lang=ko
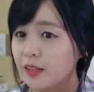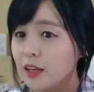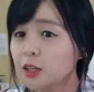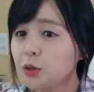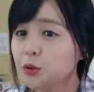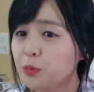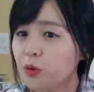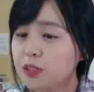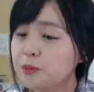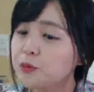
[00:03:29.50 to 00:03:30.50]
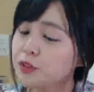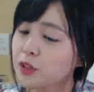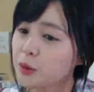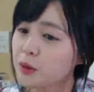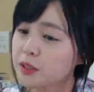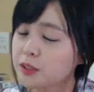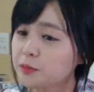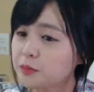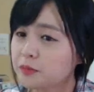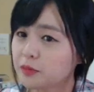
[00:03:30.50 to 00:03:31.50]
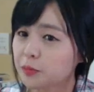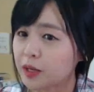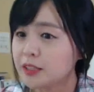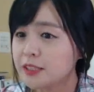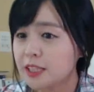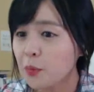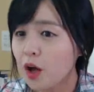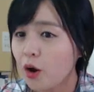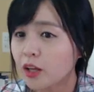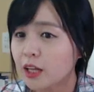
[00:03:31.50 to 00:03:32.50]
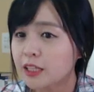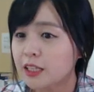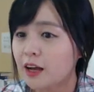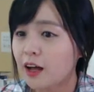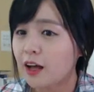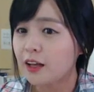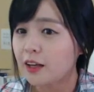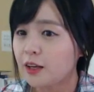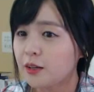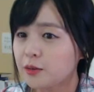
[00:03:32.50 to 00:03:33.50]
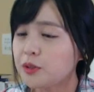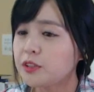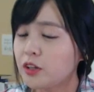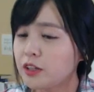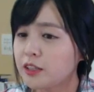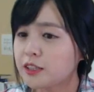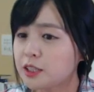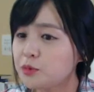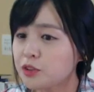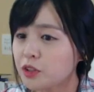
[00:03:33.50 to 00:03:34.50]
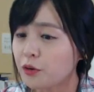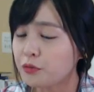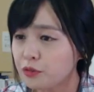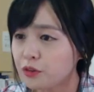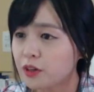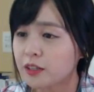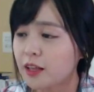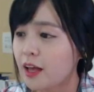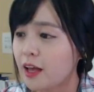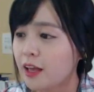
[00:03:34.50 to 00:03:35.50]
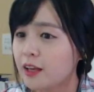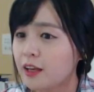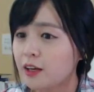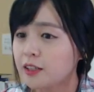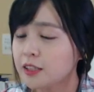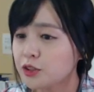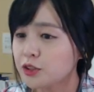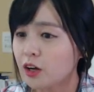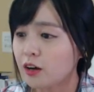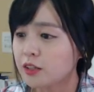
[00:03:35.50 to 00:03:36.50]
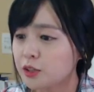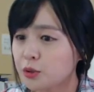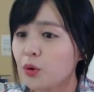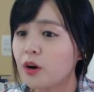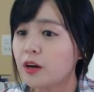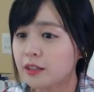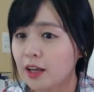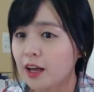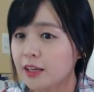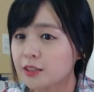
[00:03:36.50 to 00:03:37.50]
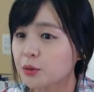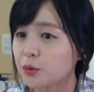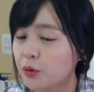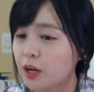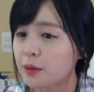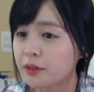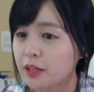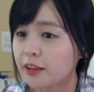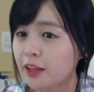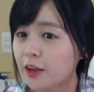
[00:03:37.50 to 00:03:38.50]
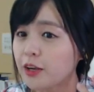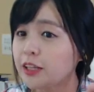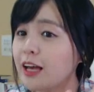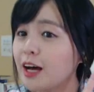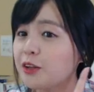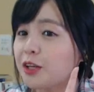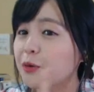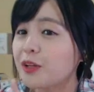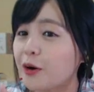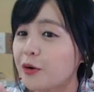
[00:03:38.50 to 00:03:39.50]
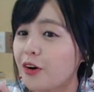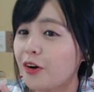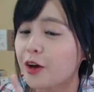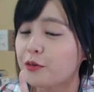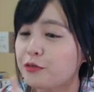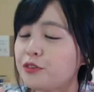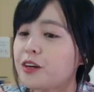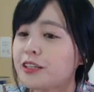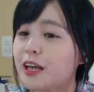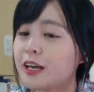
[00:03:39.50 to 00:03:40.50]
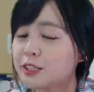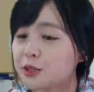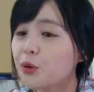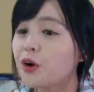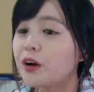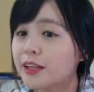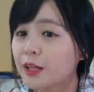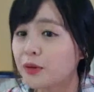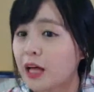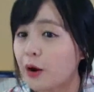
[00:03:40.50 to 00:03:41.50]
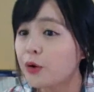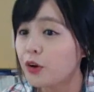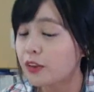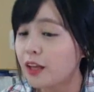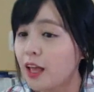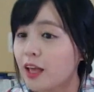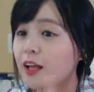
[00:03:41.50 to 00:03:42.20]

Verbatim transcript: 그리고 또 뭐 금수저라고 해서 반드시 행복한 건 아니니까 여기서는 금수저, 후월달 흑수저, 지용얼다이 정도 알면 되겠네요. 이따가 뒤에 또 나올 거예요. 후얼다이, 지용얼다이 또 나올 건데